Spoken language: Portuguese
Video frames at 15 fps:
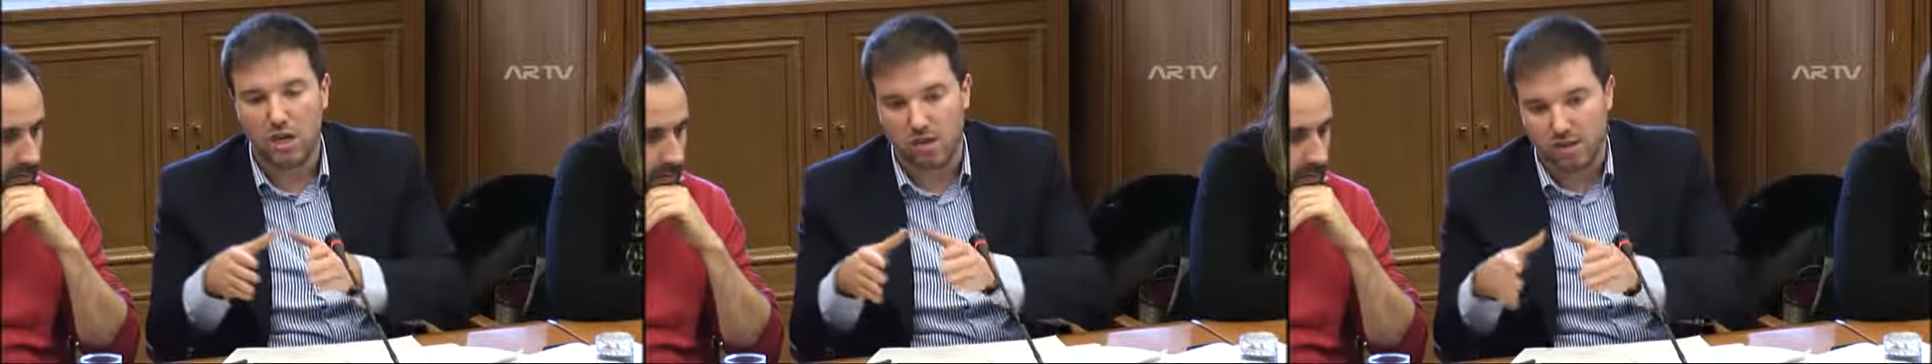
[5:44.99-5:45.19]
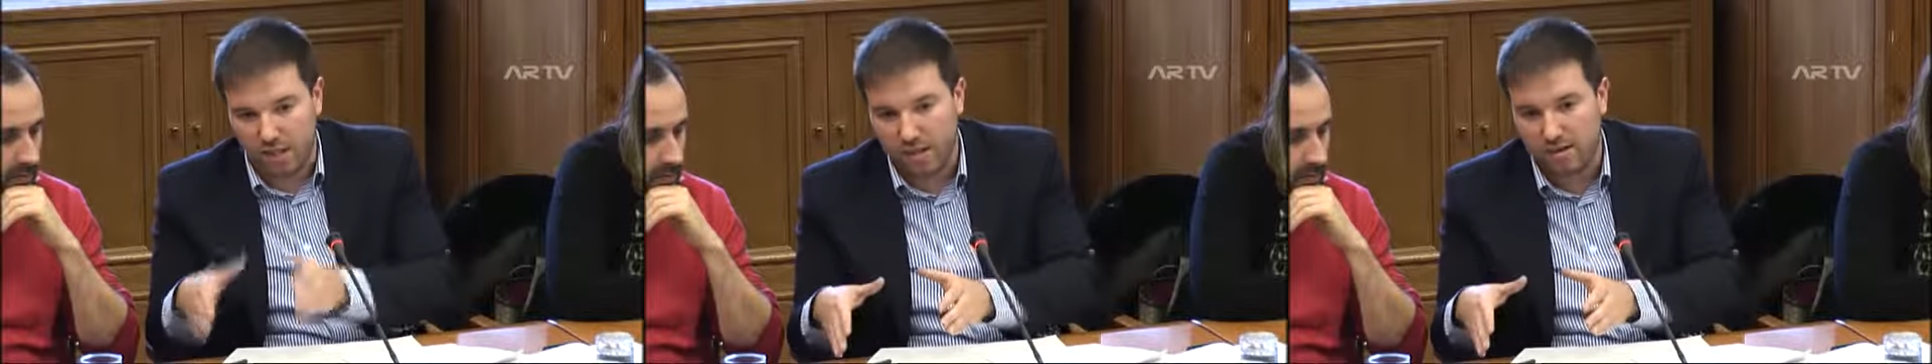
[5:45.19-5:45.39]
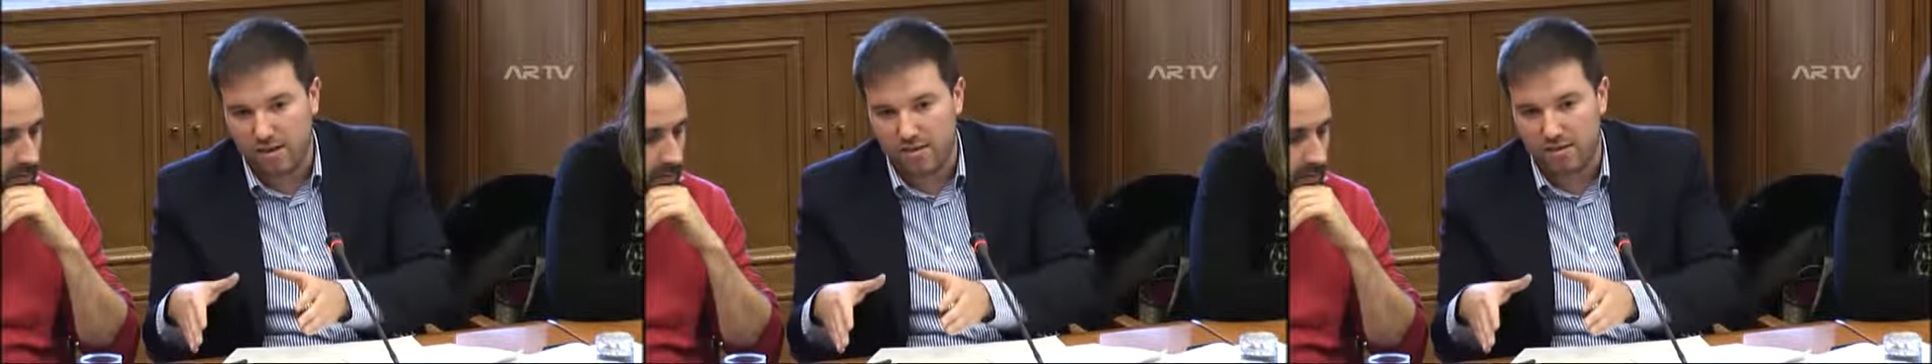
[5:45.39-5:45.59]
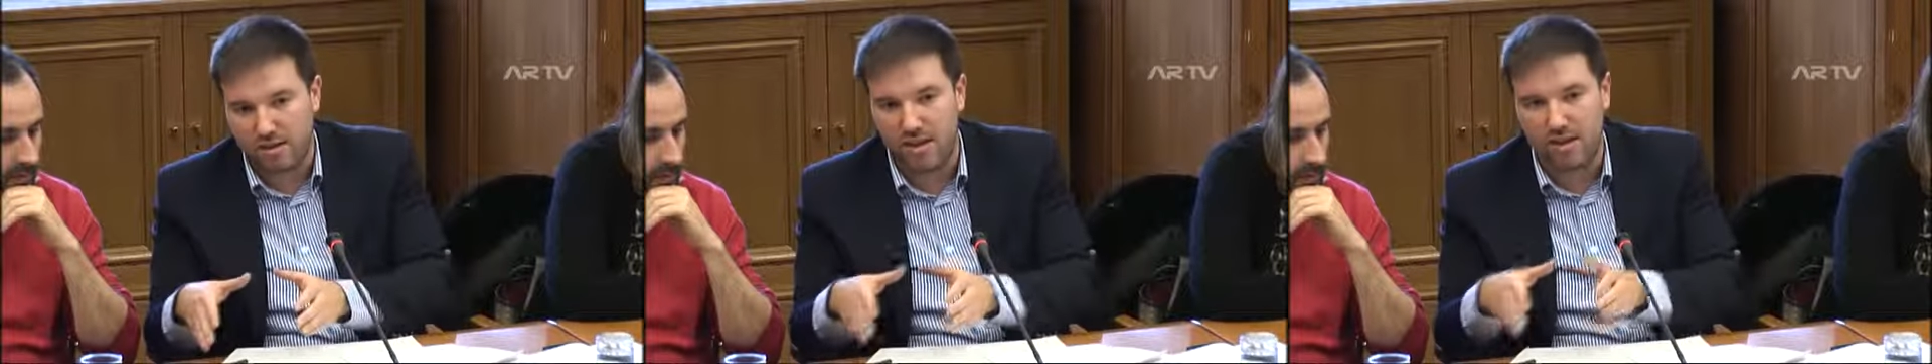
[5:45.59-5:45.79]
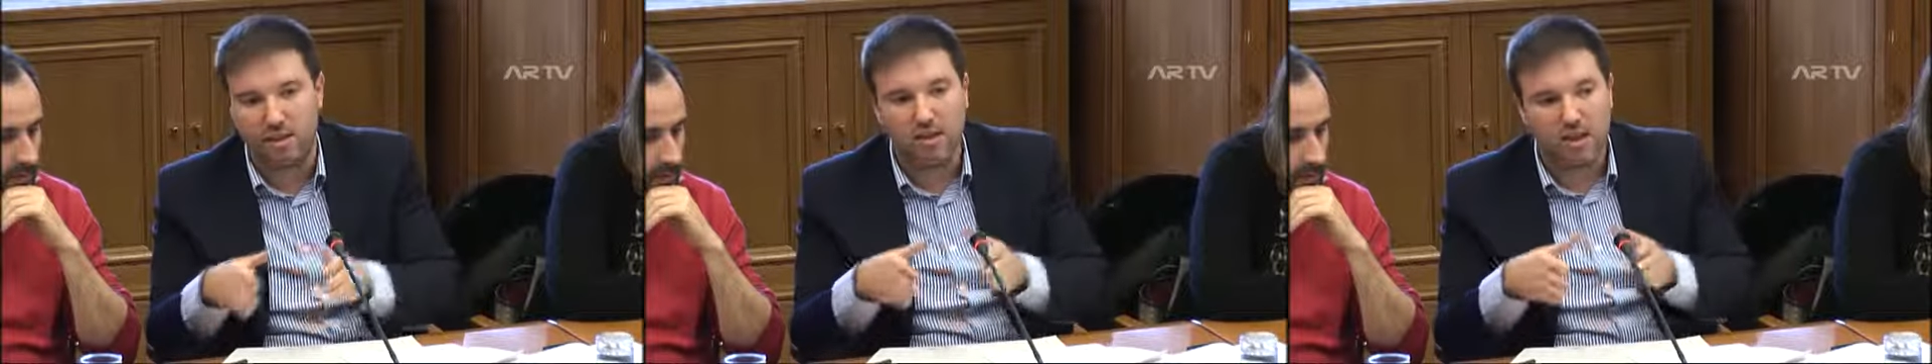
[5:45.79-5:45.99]
E nessa
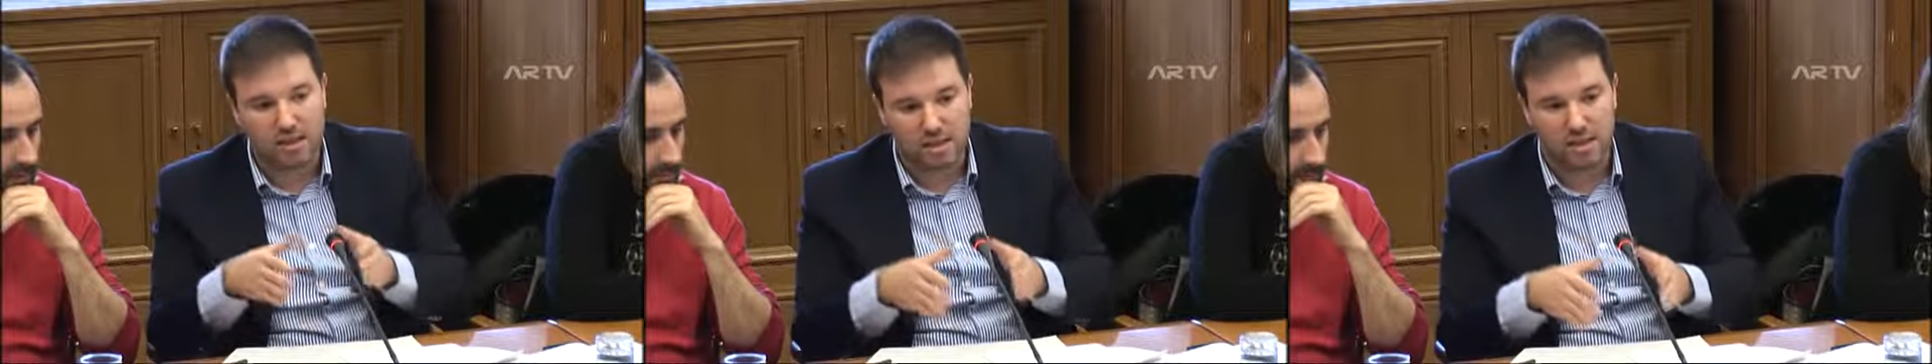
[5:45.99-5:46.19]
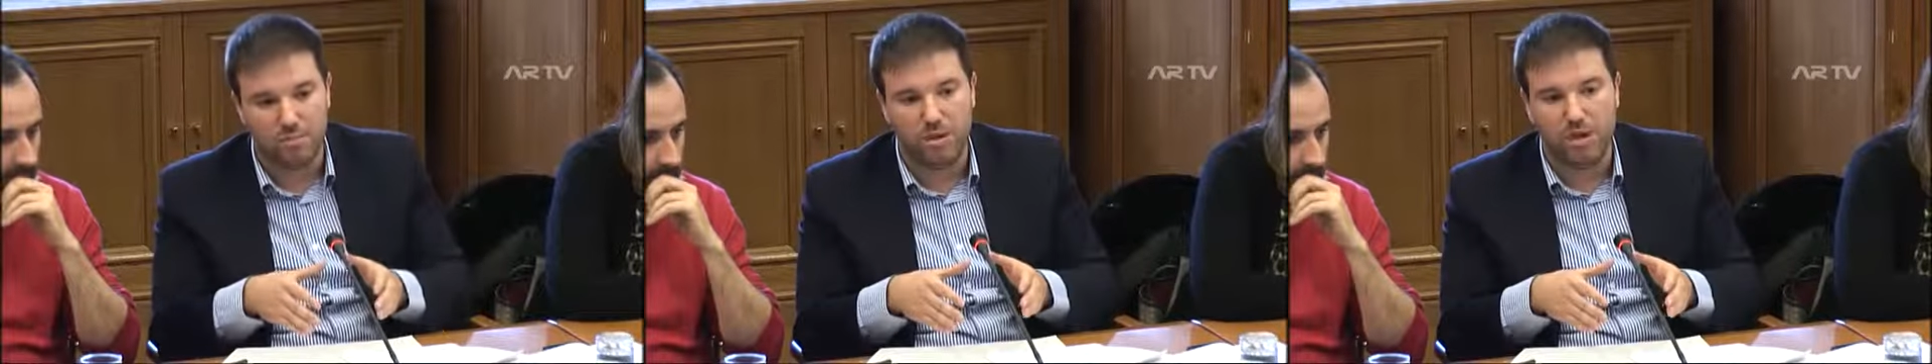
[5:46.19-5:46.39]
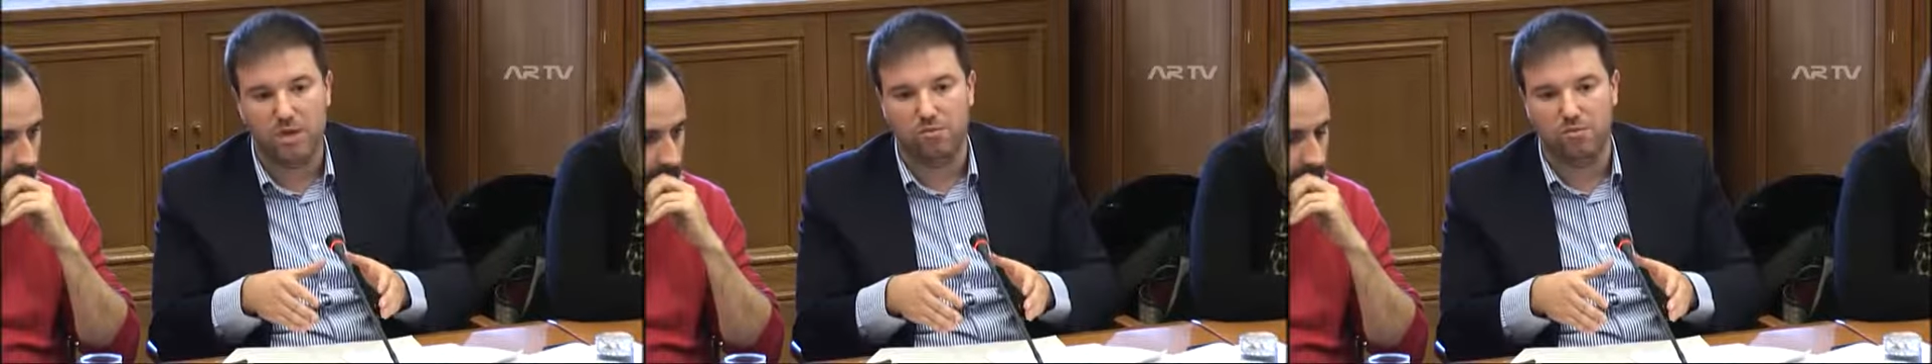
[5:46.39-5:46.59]
sede também